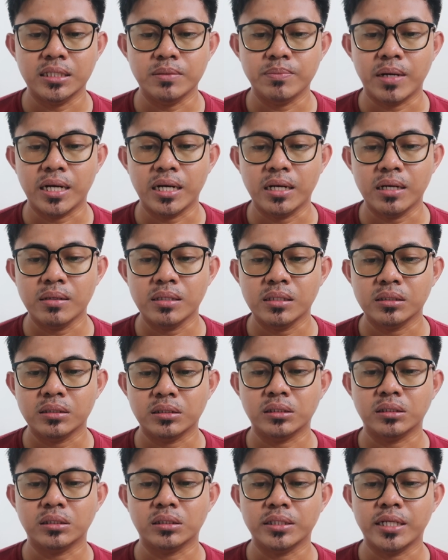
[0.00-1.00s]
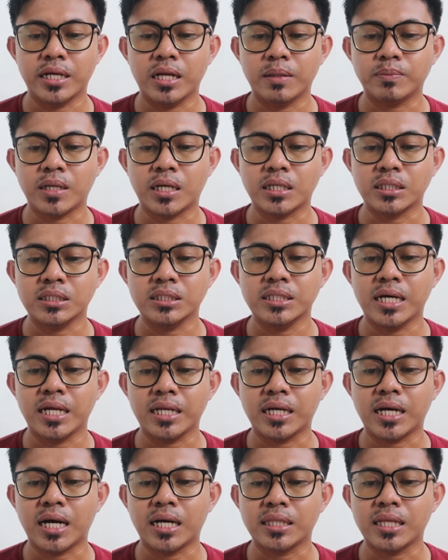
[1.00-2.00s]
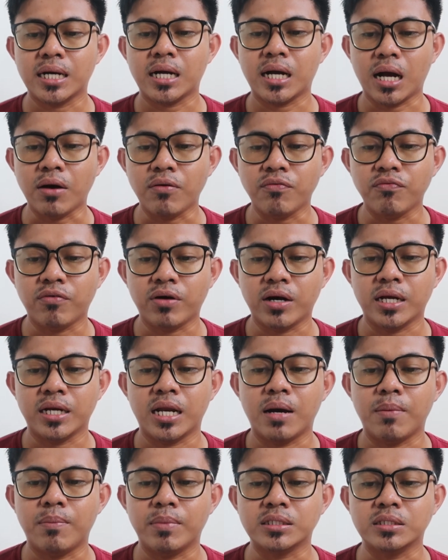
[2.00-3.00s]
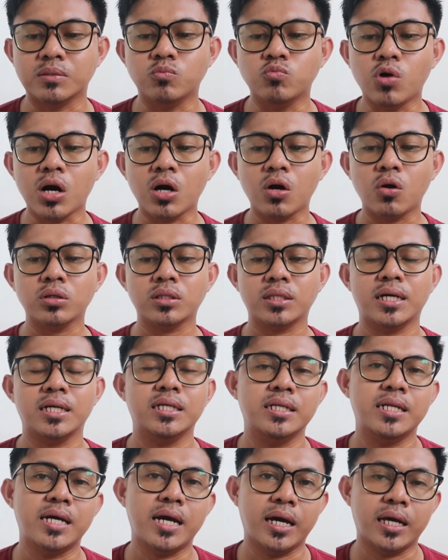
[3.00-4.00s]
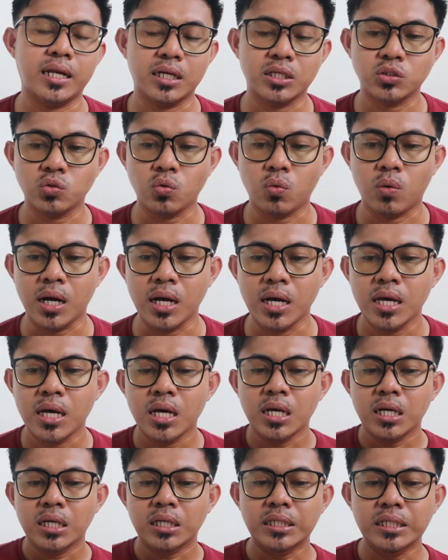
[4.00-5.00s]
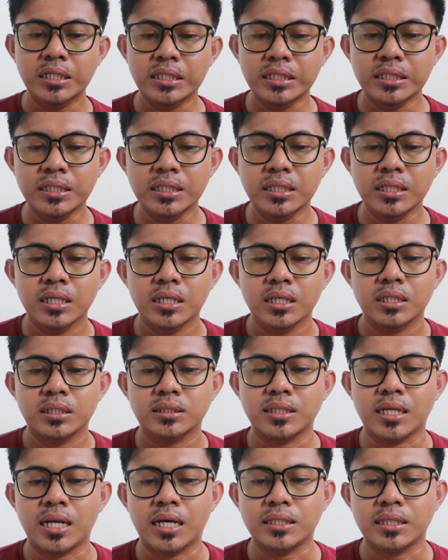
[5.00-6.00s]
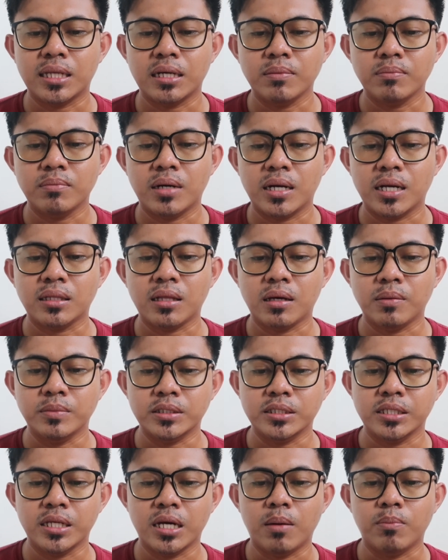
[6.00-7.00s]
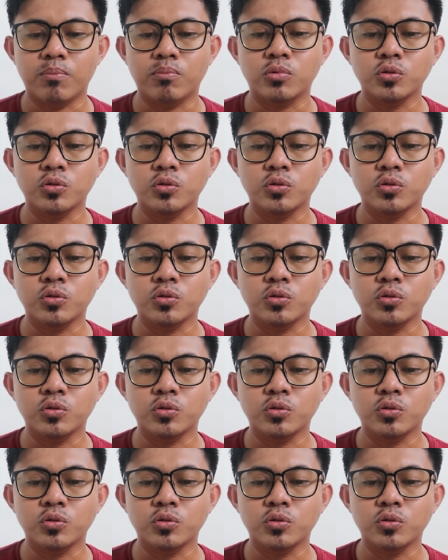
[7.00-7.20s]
di mana eh, diadaptasi dari kata Kafah nama sebuah kota di daerah Soa di selatan barat ya,